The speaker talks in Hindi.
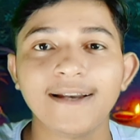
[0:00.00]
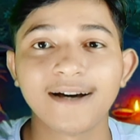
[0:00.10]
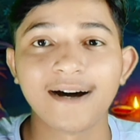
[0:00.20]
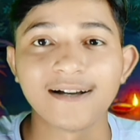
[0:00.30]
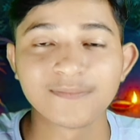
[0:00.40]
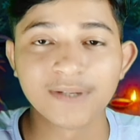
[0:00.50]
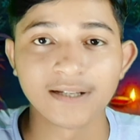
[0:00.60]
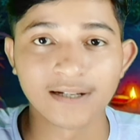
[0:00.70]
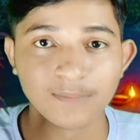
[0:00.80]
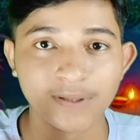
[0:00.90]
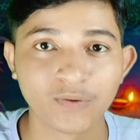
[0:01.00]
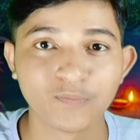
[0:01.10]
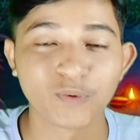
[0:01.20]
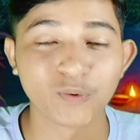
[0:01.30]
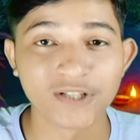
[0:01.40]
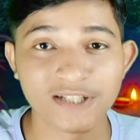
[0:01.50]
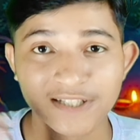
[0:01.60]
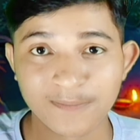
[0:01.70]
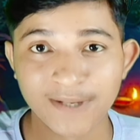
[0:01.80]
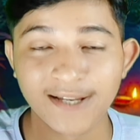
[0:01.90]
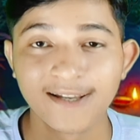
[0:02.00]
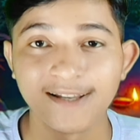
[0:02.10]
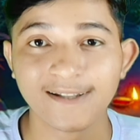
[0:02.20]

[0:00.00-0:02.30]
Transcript: एंड आज मैं यहाँ पे हूँ प्रो नेशन में